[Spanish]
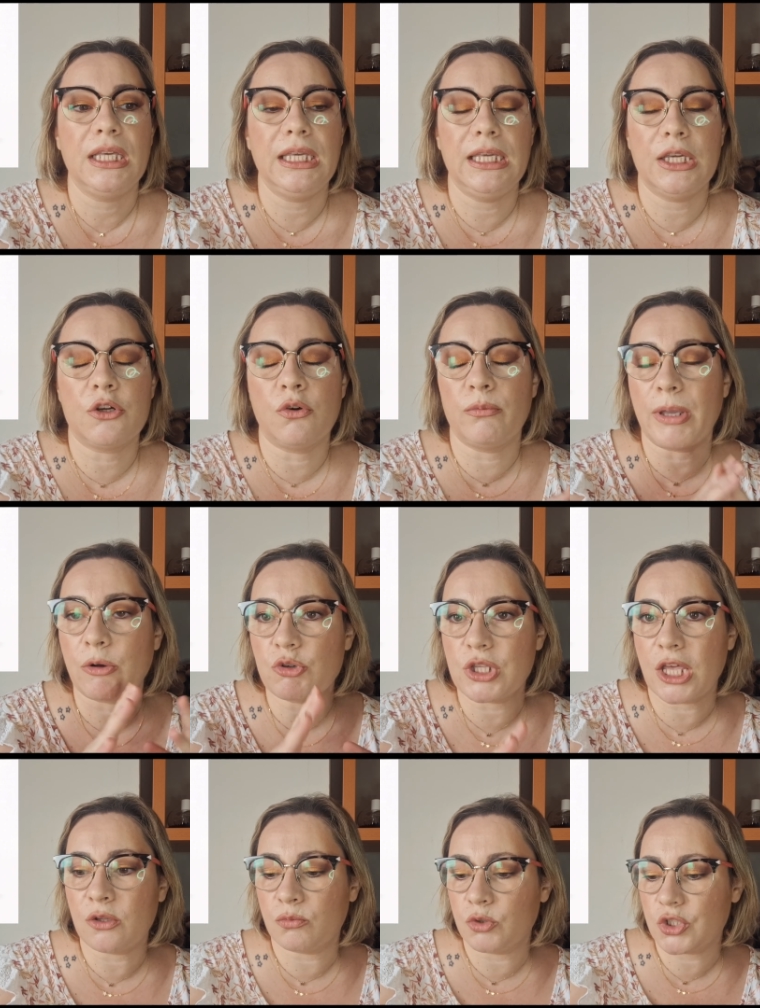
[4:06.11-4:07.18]
y como me ha
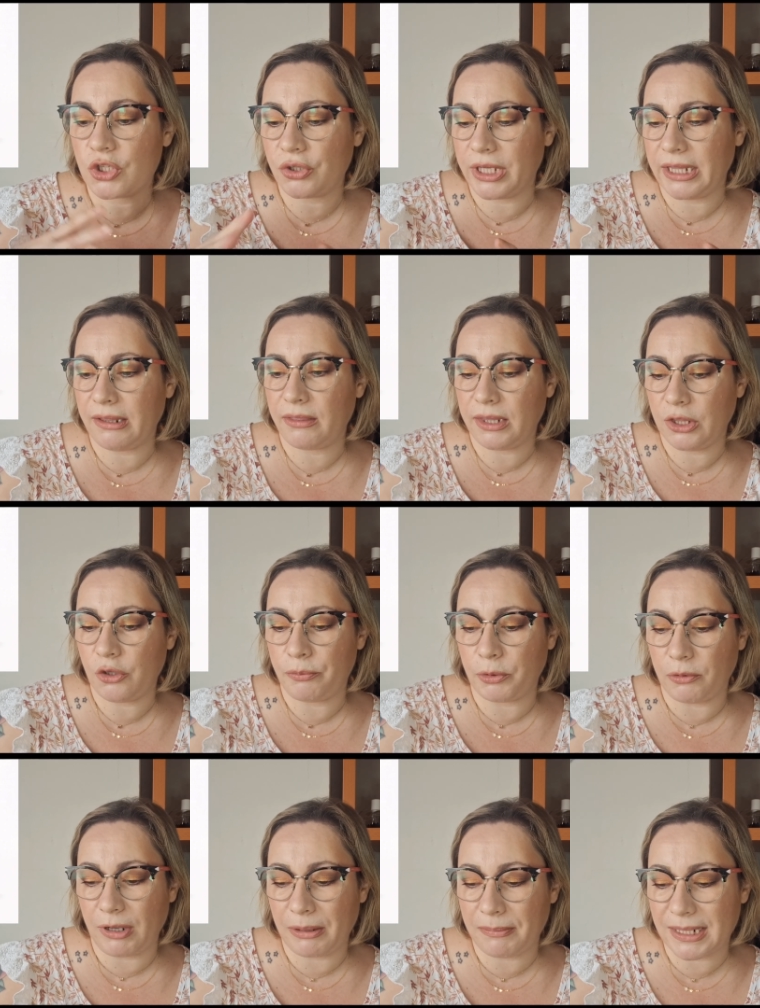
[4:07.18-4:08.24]
gustado mucho he decidido
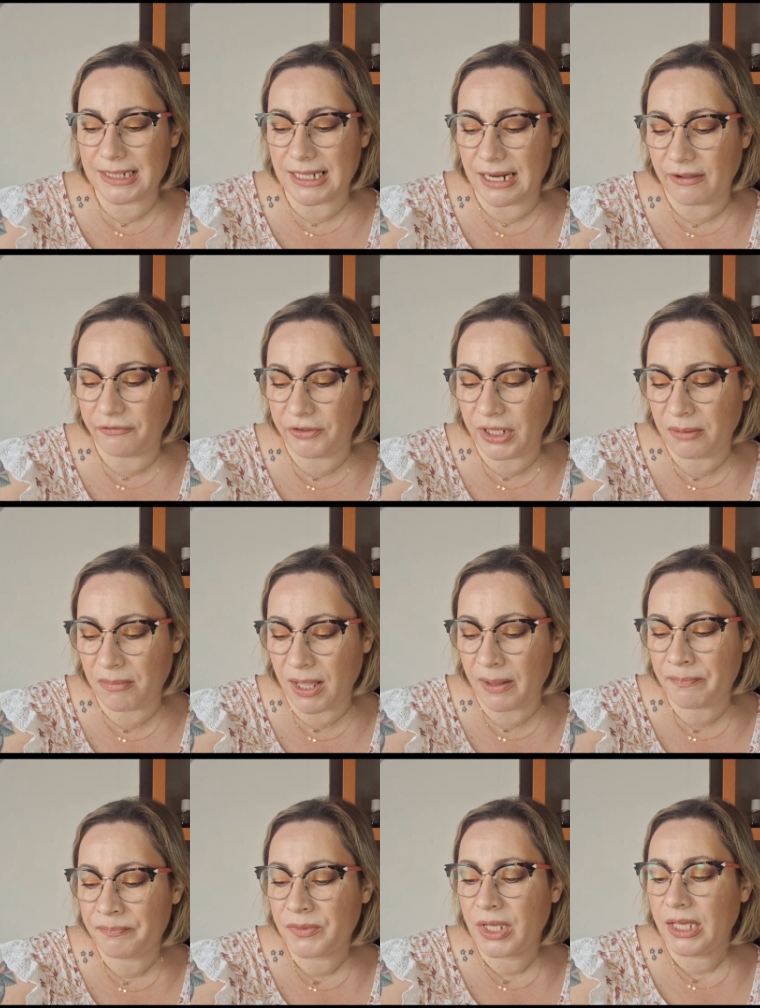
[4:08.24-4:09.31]
probar más de la
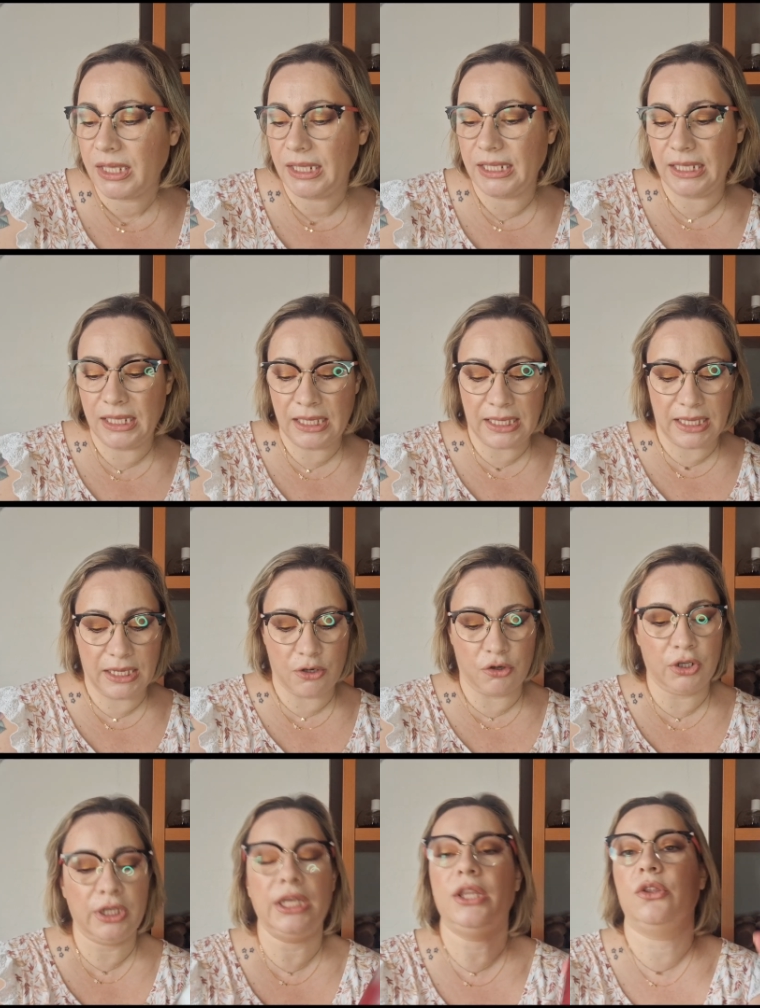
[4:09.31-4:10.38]
firma y he
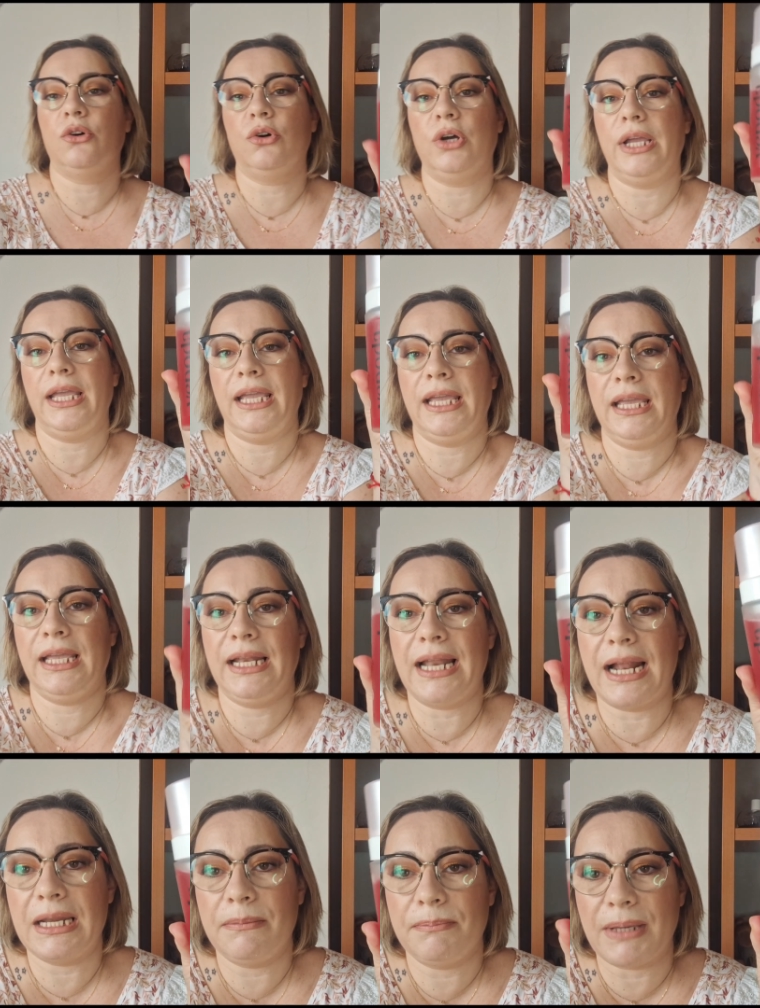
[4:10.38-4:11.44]
cogido eh,
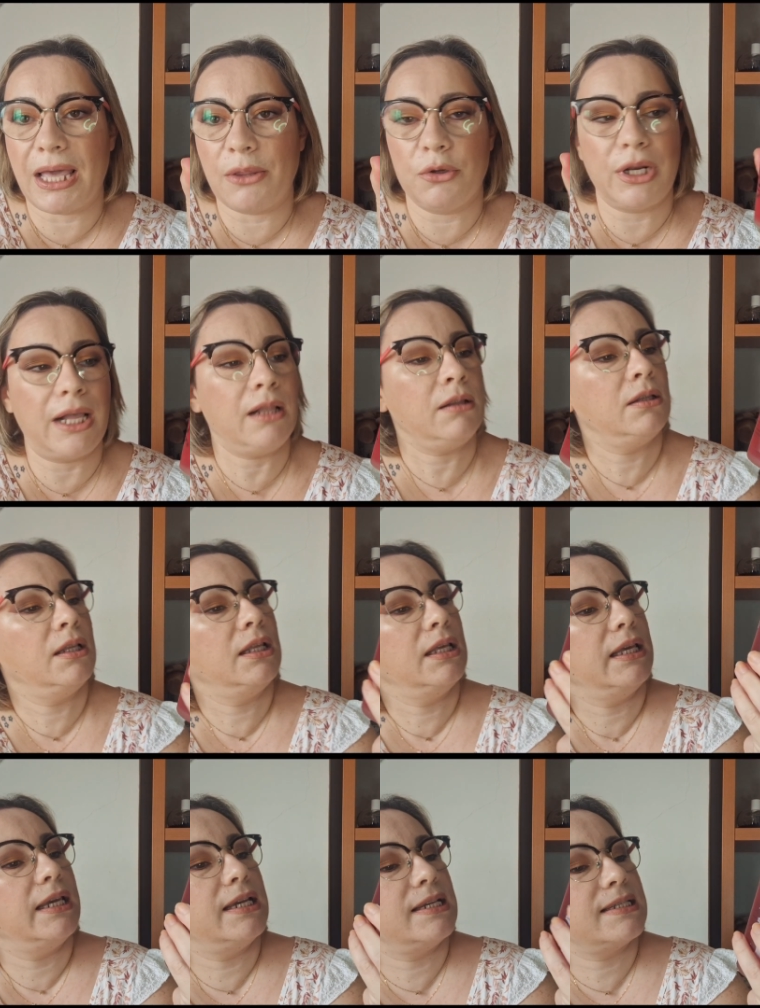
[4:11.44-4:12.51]
la limpiadora,
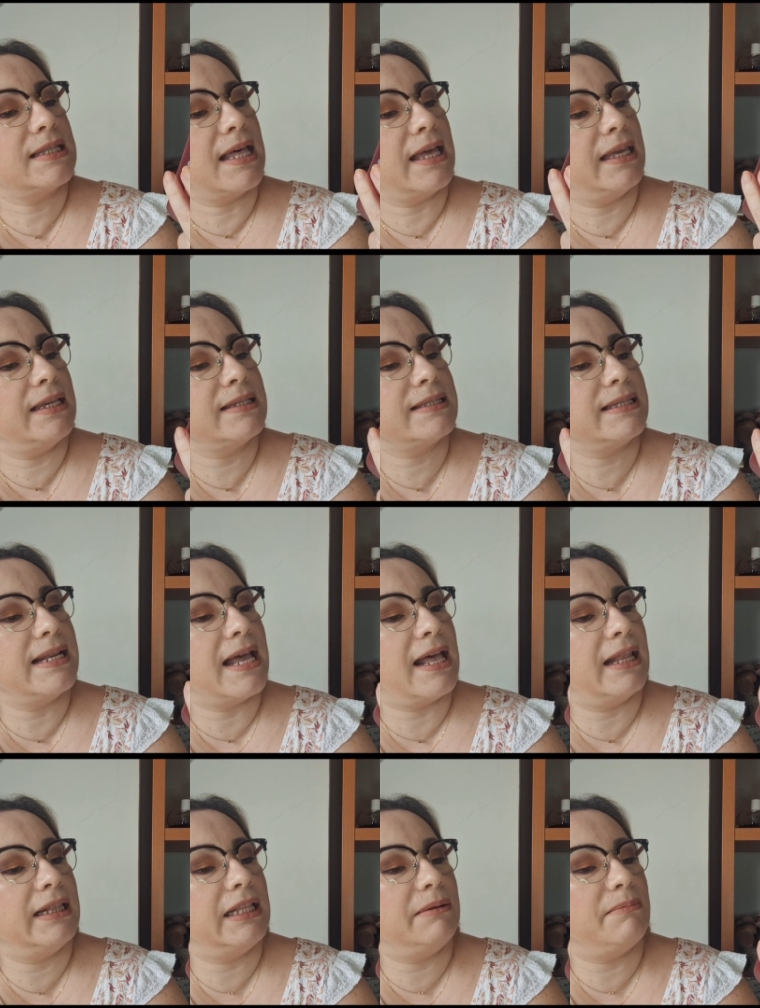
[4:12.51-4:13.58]
esta es
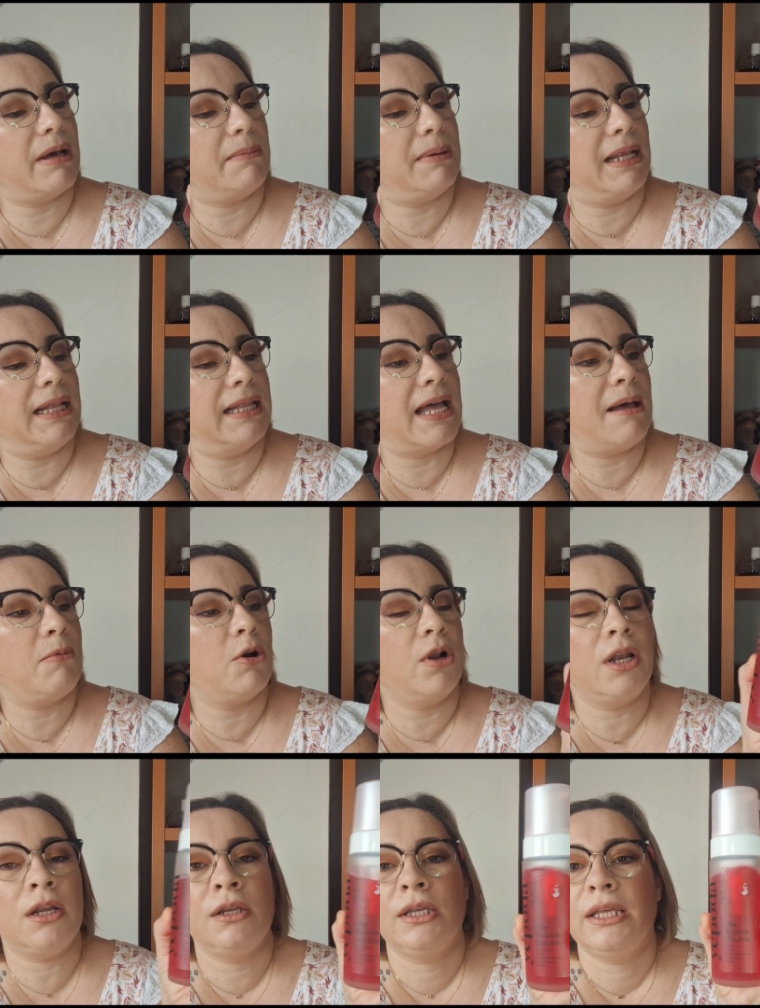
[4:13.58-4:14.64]
la de Babel Double.